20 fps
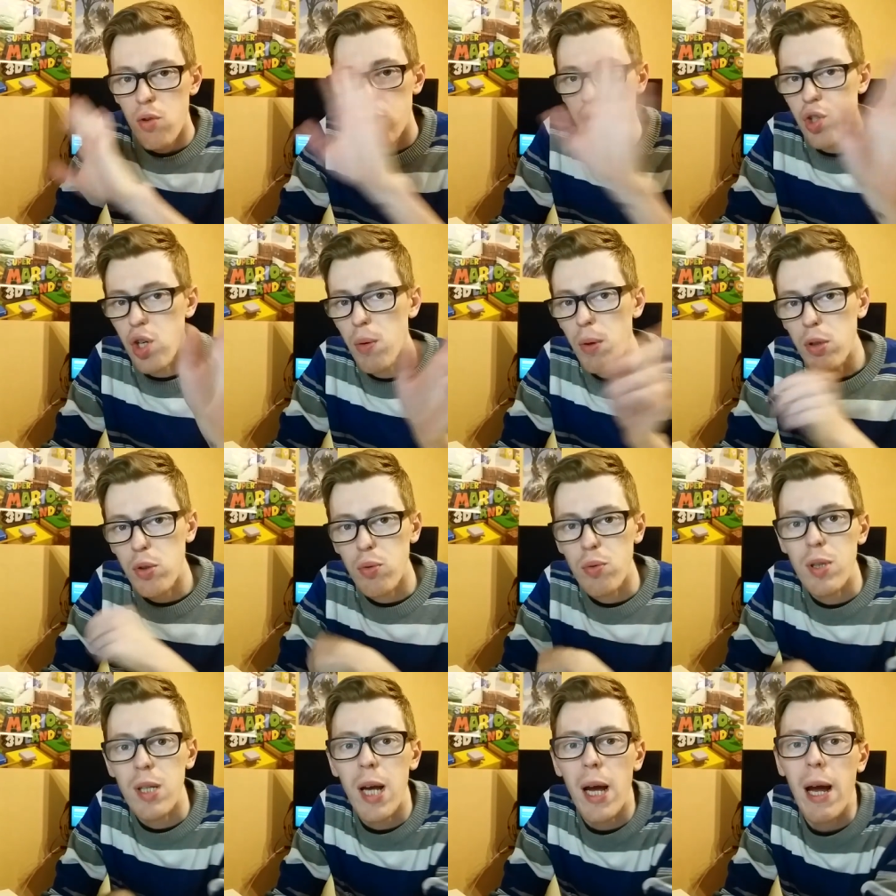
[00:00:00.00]
Ciao a
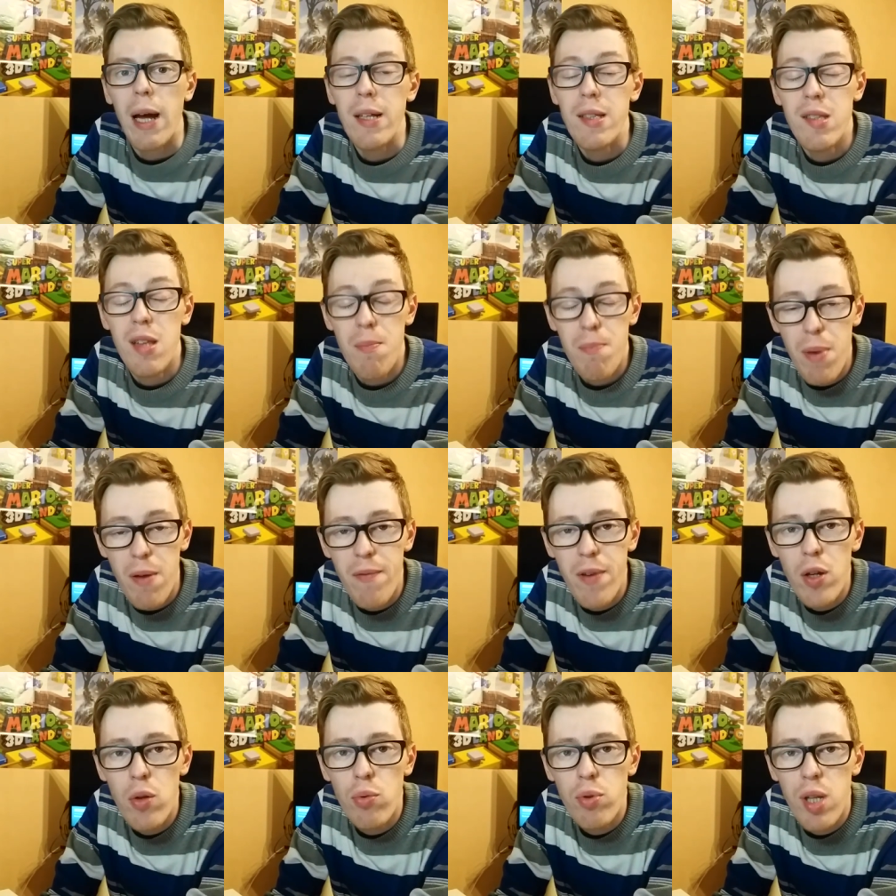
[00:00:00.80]
tutti ragazzi e
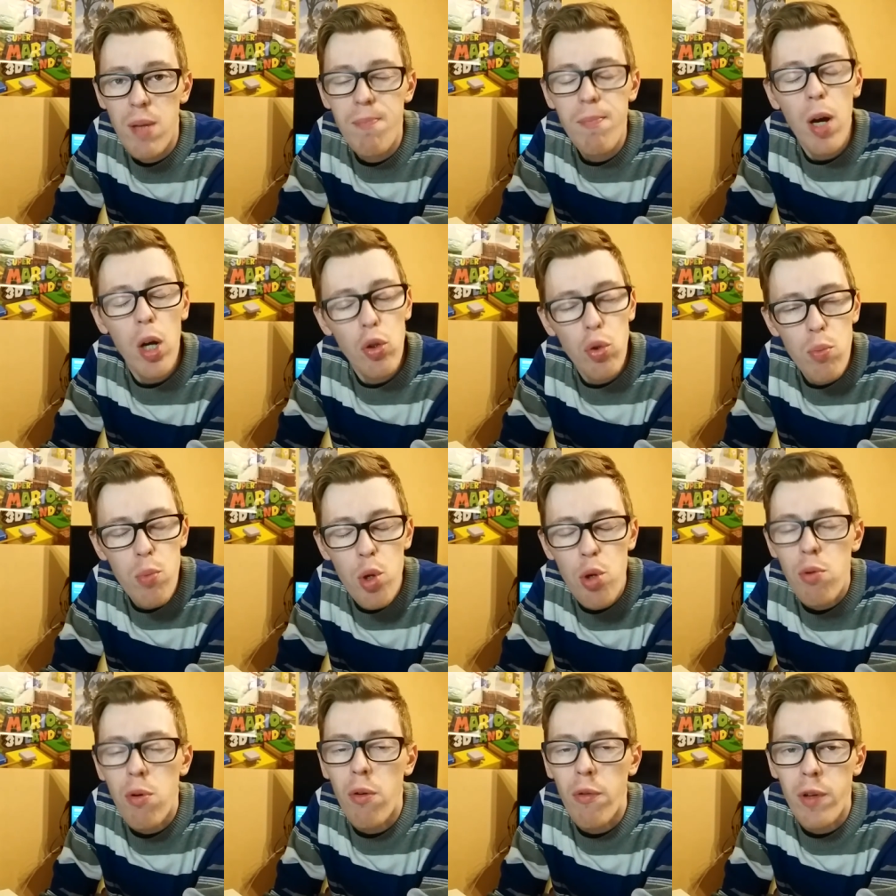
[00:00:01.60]
benvenuti ad un mio
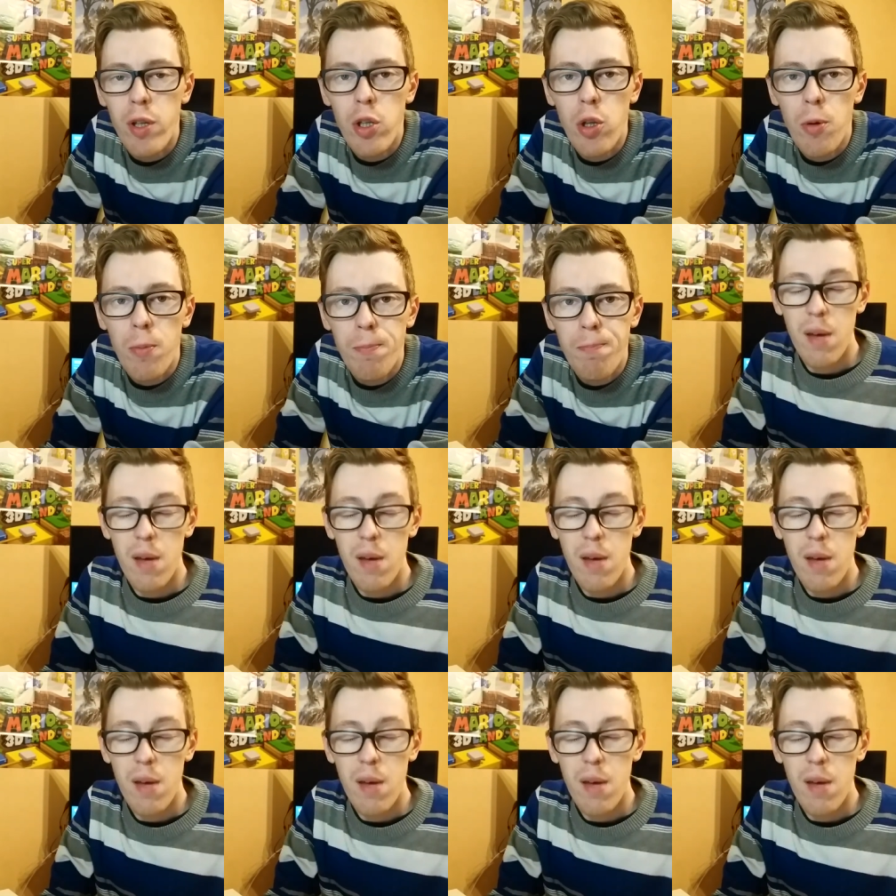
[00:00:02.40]
nuovo video.